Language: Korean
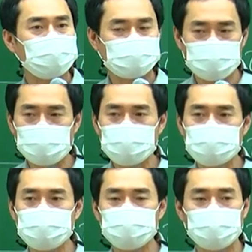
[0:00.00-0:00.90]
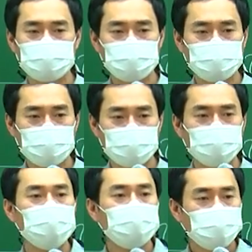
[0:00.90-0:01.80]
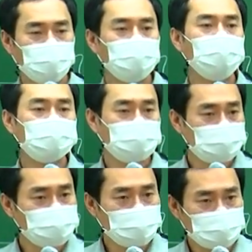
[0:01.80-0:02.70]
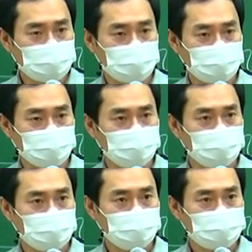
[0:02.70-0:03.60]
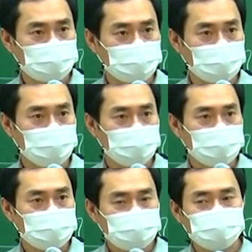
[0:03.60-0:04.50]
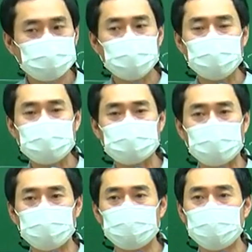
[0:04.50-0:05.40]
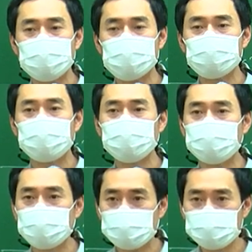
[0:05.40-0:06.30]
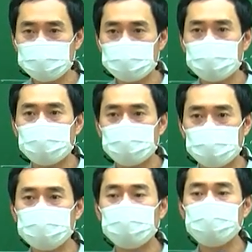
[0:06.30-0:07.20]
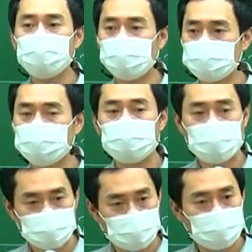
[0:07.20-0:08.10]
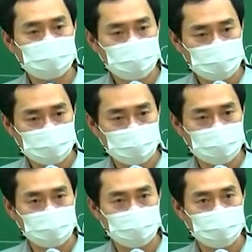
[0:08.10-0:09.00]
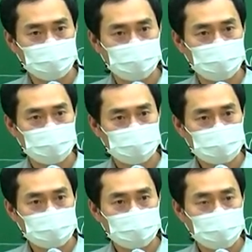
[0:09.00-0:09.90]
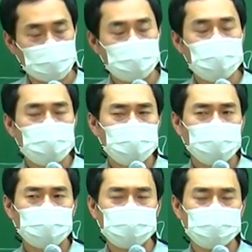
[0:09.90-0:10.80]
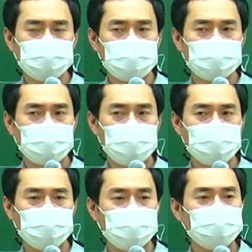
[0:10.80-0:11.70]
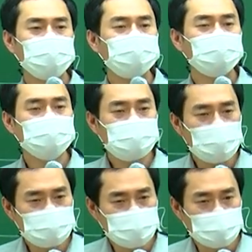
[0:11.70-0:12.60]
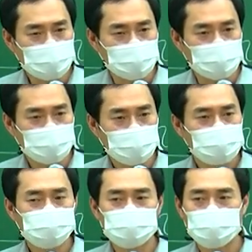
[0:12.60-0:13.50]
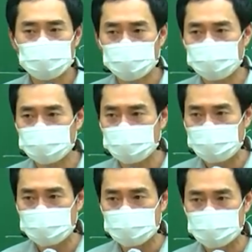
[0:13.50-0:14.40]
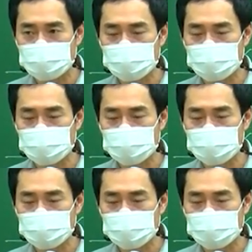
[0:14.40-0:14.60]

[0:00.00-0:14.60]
가장 많이 쓰는 방법이 뭐예요? 고저전법이라고. 그렇죠? 두 개의 자료만 있으면 우리는 변동비, 고정비 계산할 수 있어요. 자, 그런데 고저전법을 하려면 기본 전제가 있어야 돼요. 기본 전제가 바로 뭐냐면